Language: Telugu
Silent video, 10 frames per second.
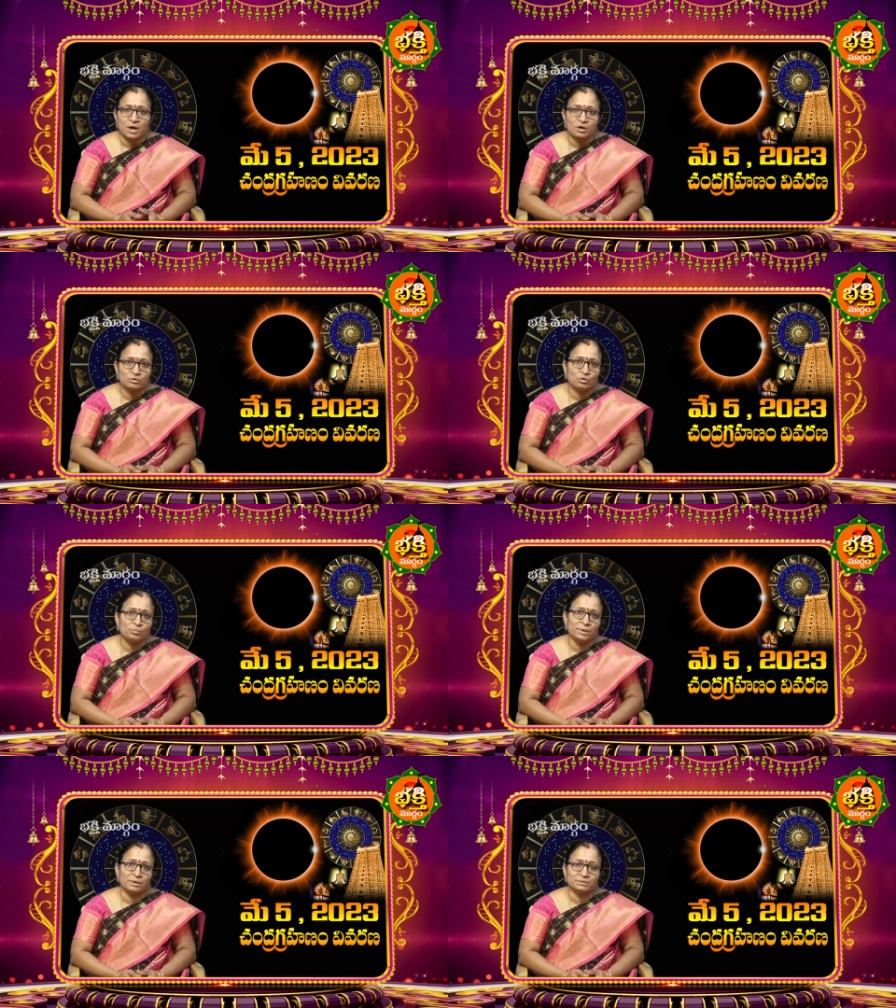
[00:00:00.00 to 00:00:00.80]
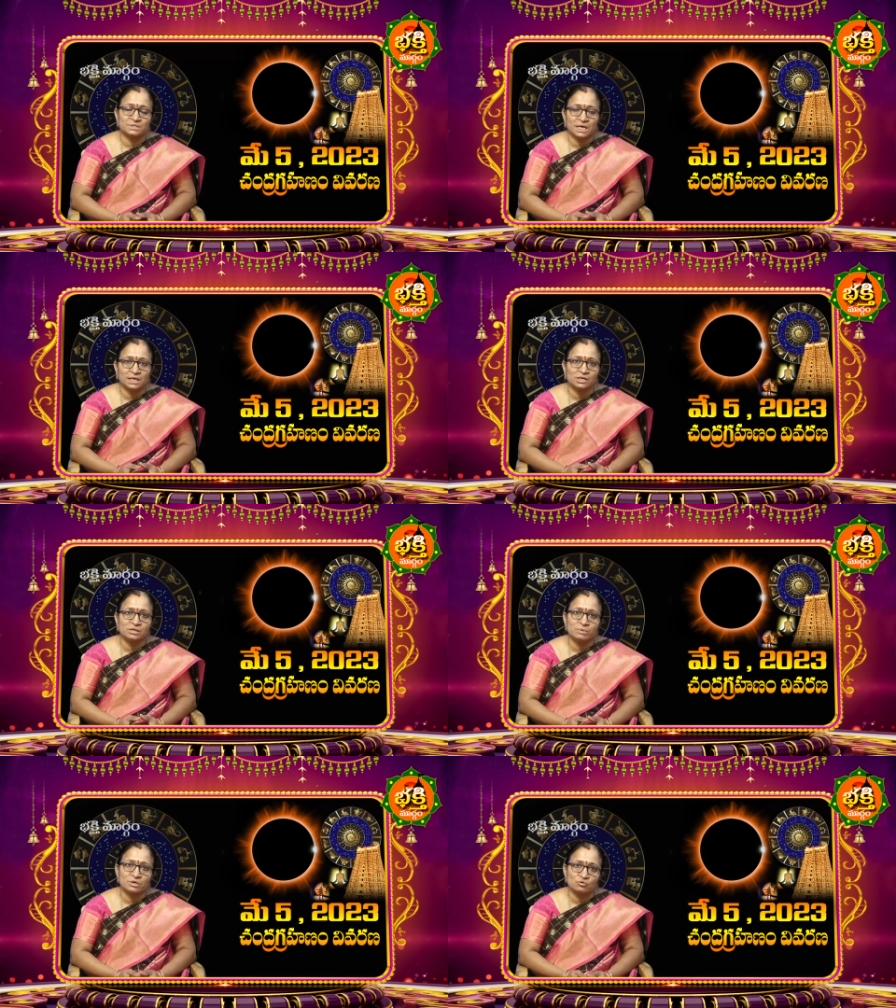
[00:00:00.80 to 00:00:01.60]
ఆరులోపే
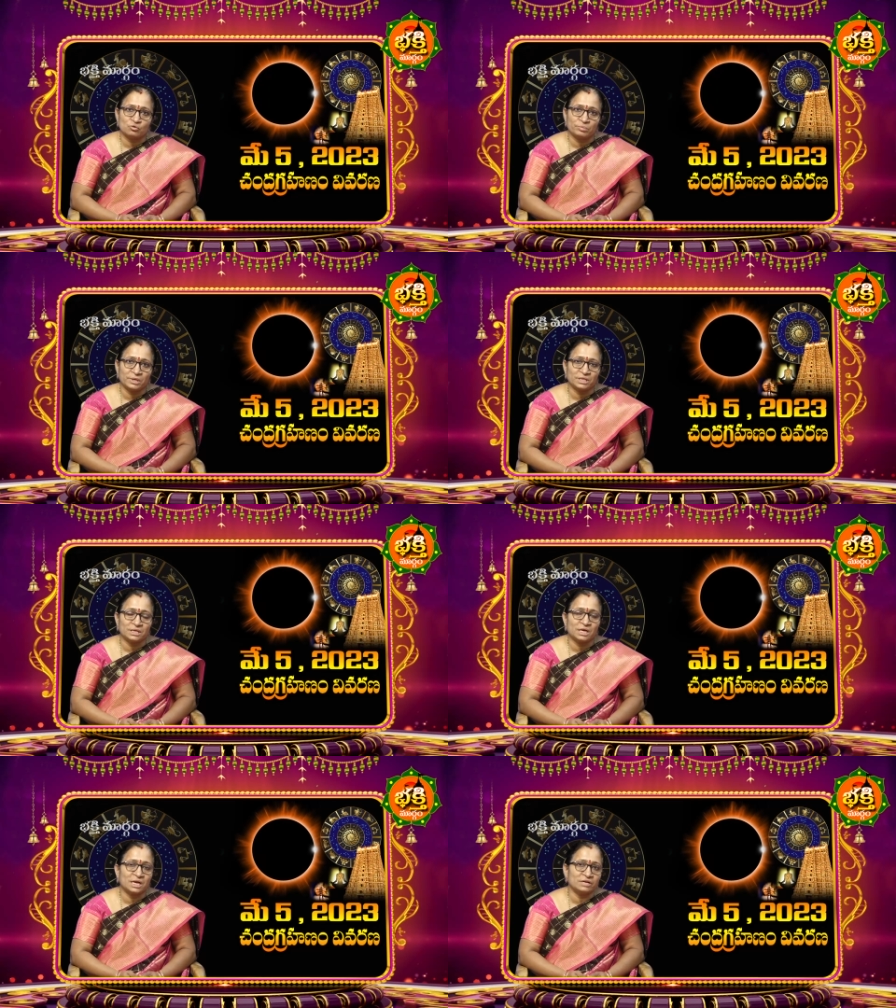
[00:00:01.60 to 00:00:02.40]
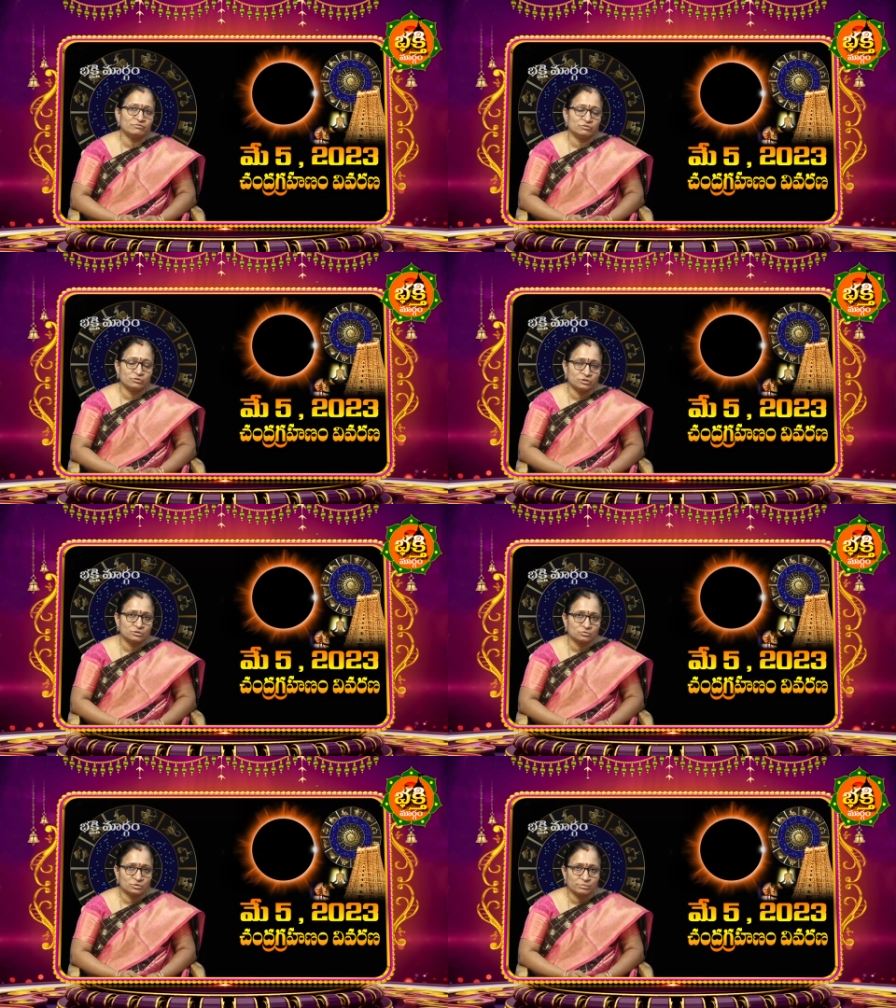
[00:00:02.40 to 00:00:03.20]
సాయంకాలం ఆరులోపే ఏదైనా లైట్ ఫుడ్
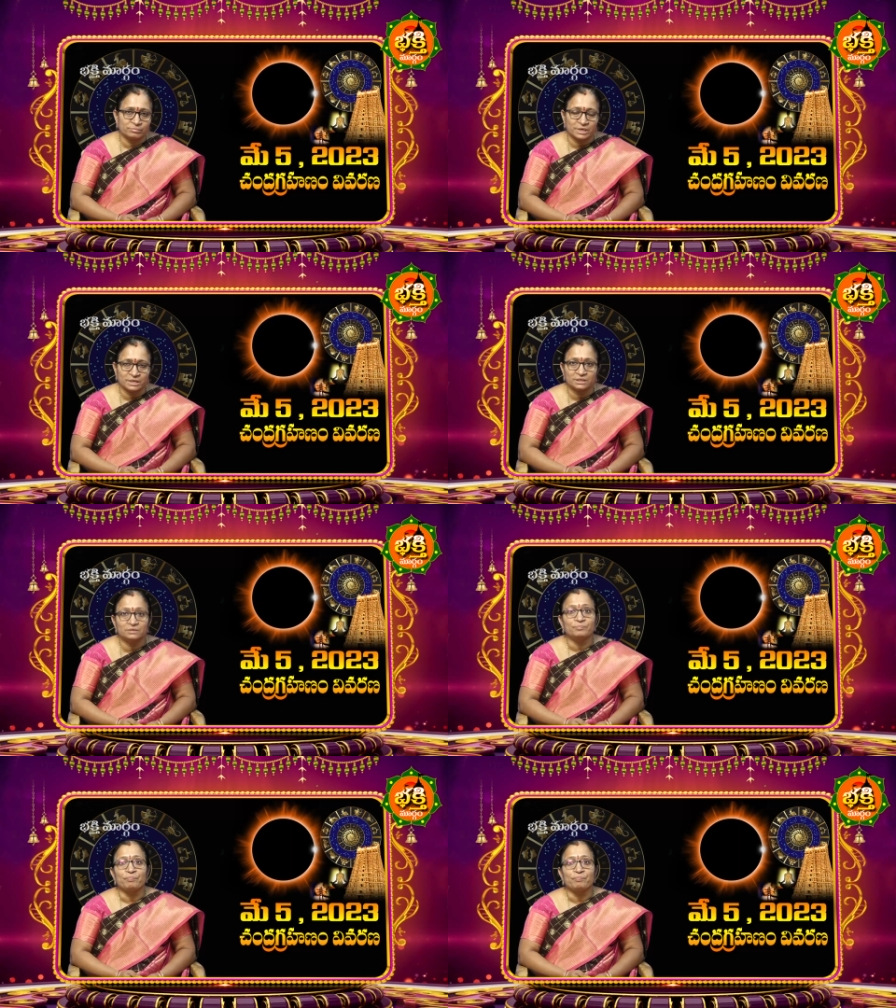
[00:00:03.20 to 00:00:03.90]
తీసుకోవడం బెటర్